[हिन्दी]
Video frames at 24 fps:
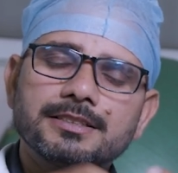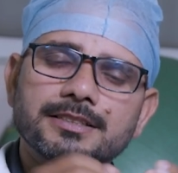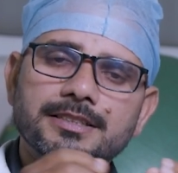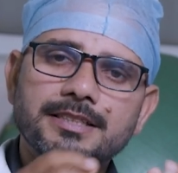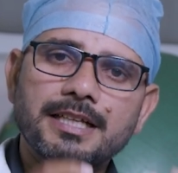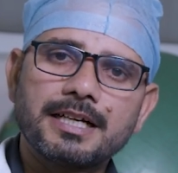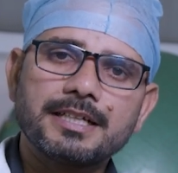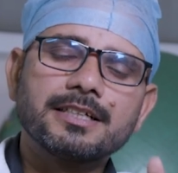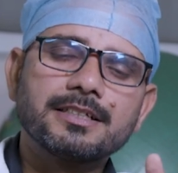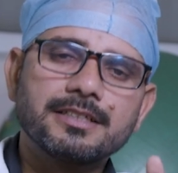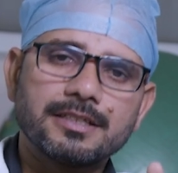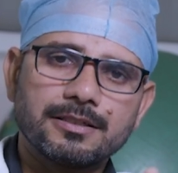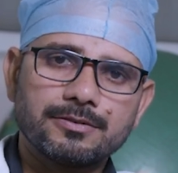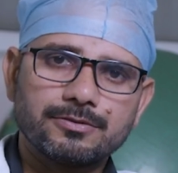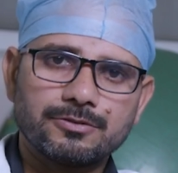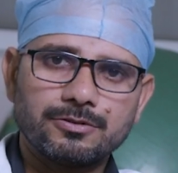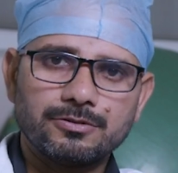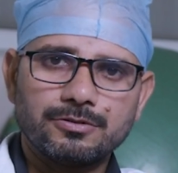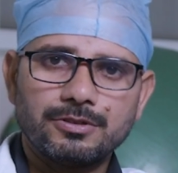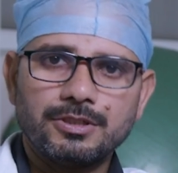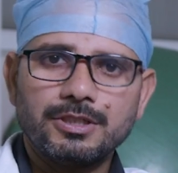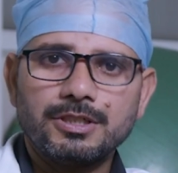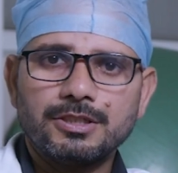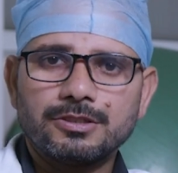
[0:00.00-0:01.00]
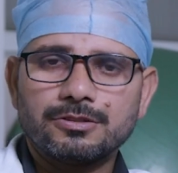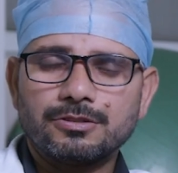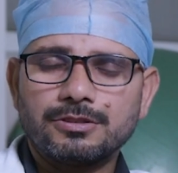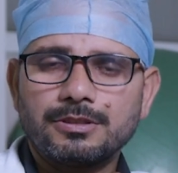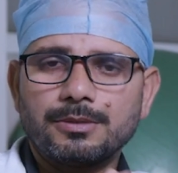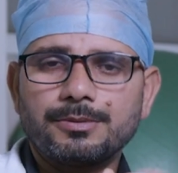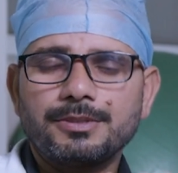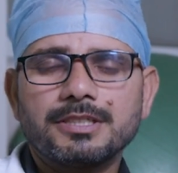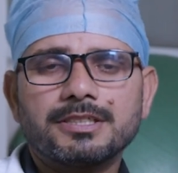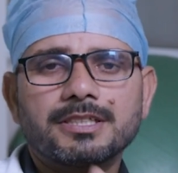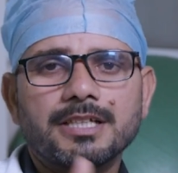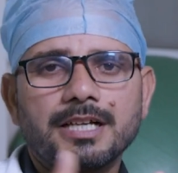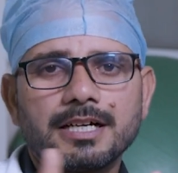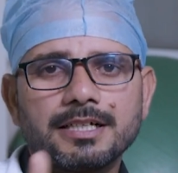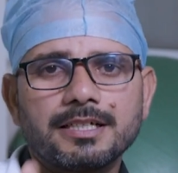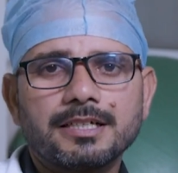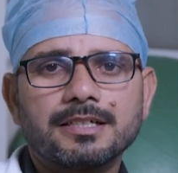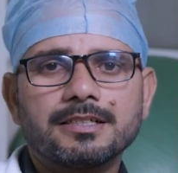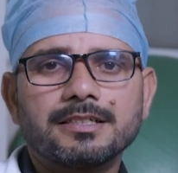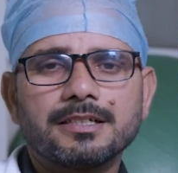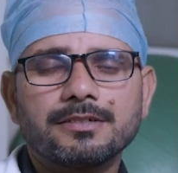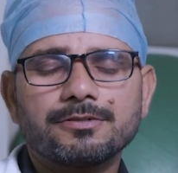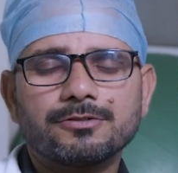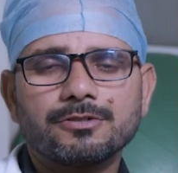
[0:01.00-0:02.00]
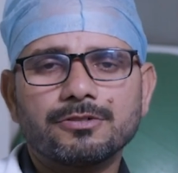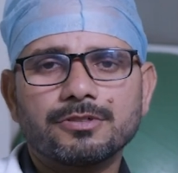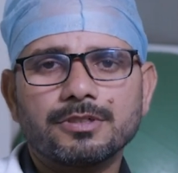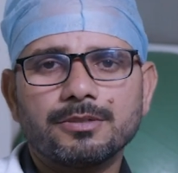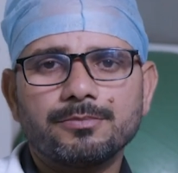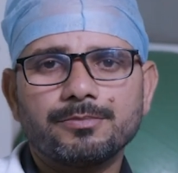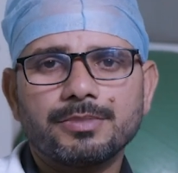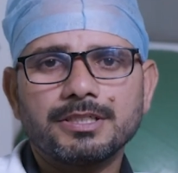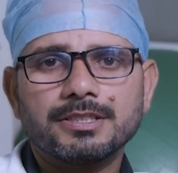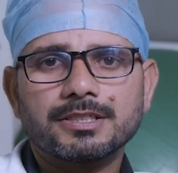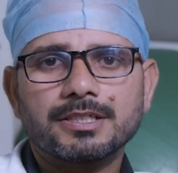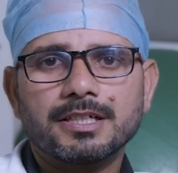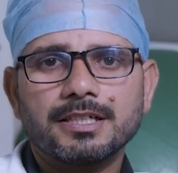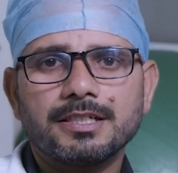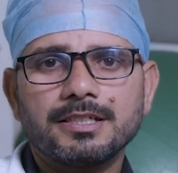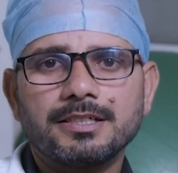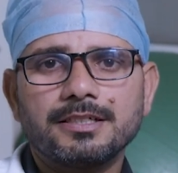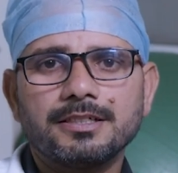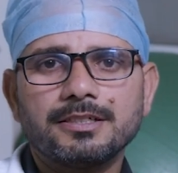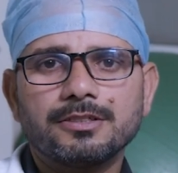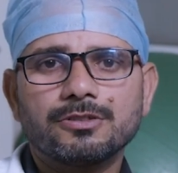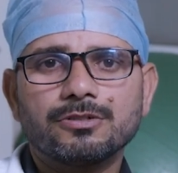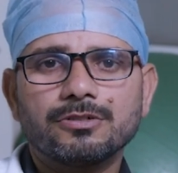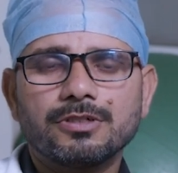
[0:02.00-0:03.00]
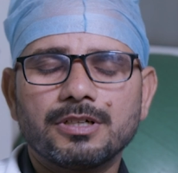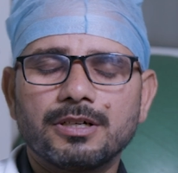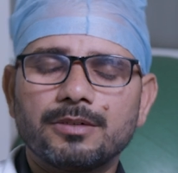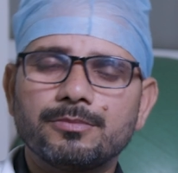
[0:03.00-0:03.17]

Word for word: सियाटिक नर्व को तो जब ये सियाटिक नर्व को कंप्रेस करेगी तो